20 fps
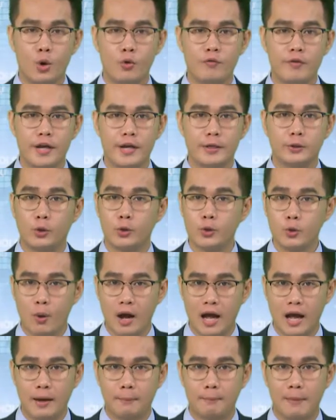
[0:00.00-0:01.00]
Thưa quý vị, tối
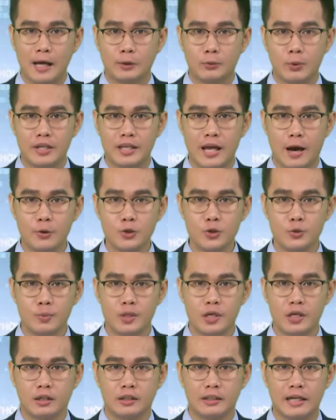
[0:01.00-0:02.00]
qua, Ban tuyên giáo
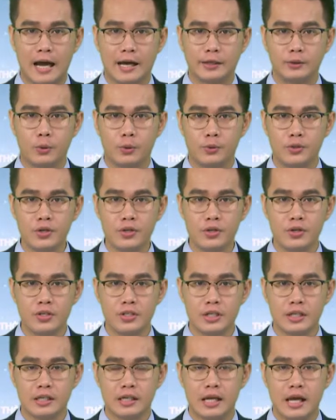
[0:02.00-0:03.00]
Trung ương đã tổ chức
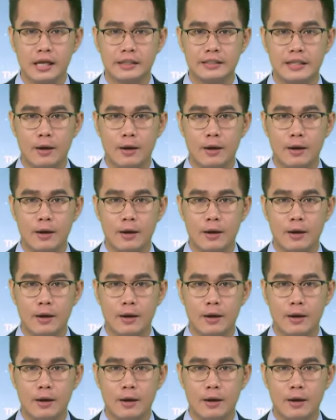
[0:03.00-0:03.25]
chương trình